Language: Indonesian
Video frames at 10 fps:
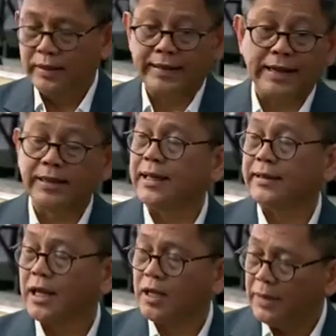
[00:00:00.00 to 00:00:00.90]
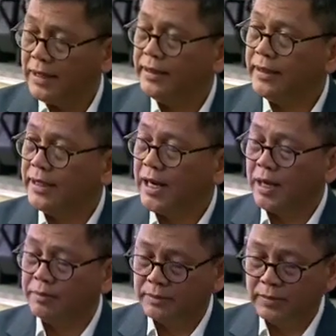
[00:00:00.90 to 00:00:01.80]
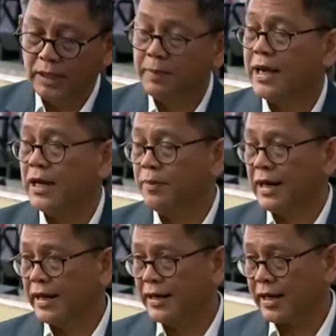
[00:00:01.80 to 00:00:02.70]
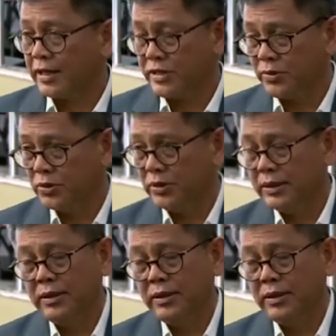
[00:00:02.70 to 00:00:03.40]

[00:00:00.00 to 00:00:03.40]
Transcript: dan ditata kembali di dalam lembaga-lembaga negara tersebut.